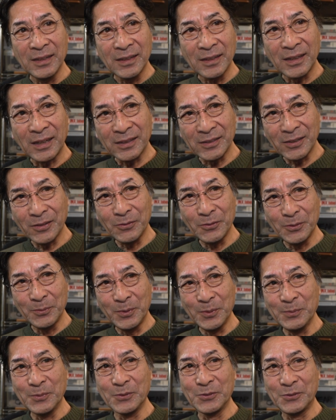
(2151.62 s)
カサゴを
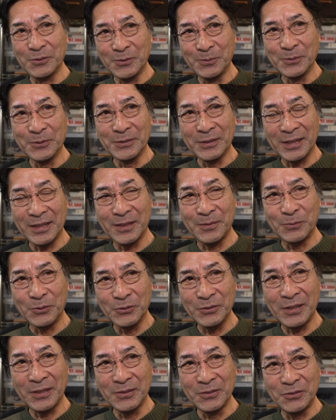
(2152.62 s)
ボンボン釣るもんだから
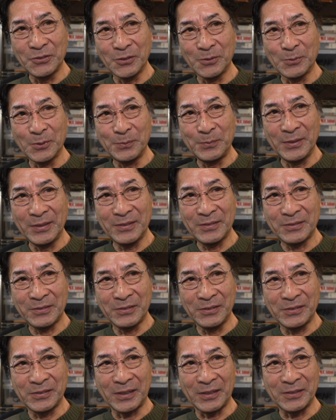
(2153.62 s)
もう船長もびっ
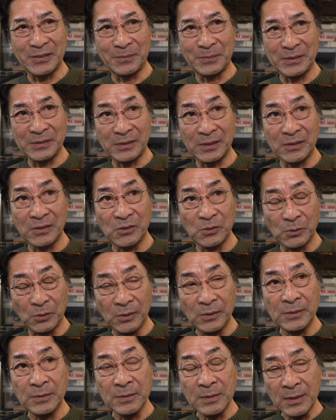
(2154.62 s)
くりされてましたけど
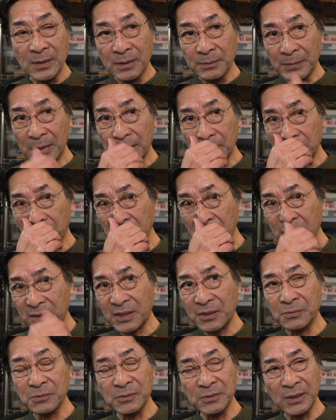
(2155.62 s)
まあこれが
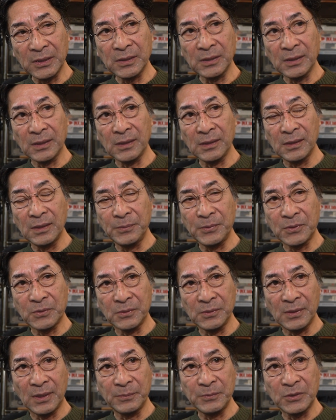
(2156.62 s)
基本的な
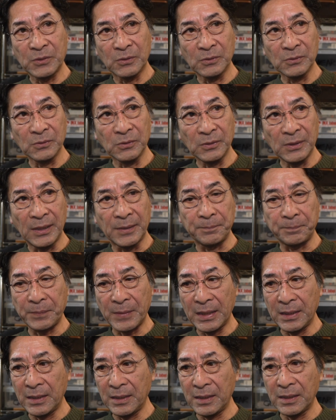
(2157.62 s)
エビコンアミコンのね、
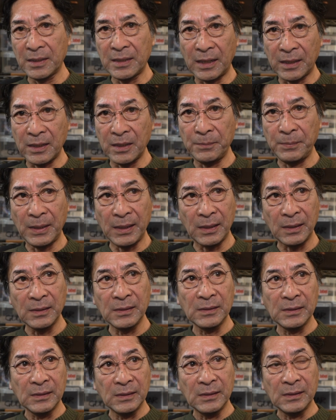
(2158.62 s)
えー、ガレバ、
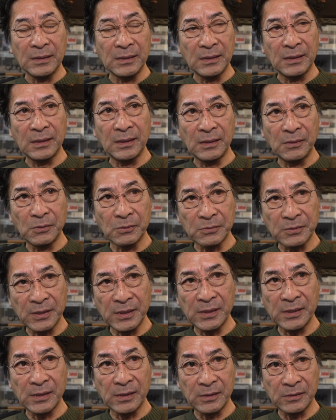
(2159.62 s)
えー、
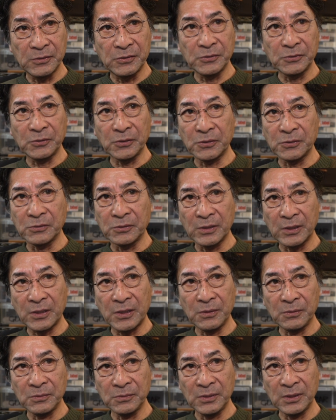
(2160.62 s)
ロックエリアで釣る時のね
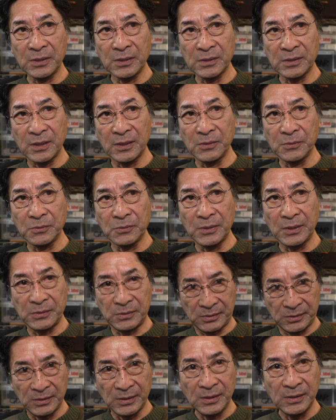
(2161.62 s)
基本的な性能で
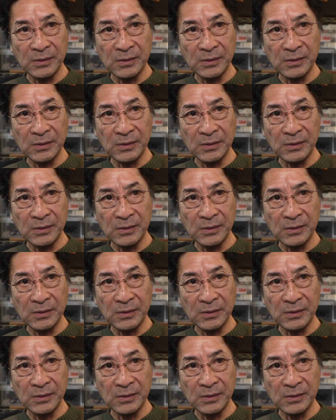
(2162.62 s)
す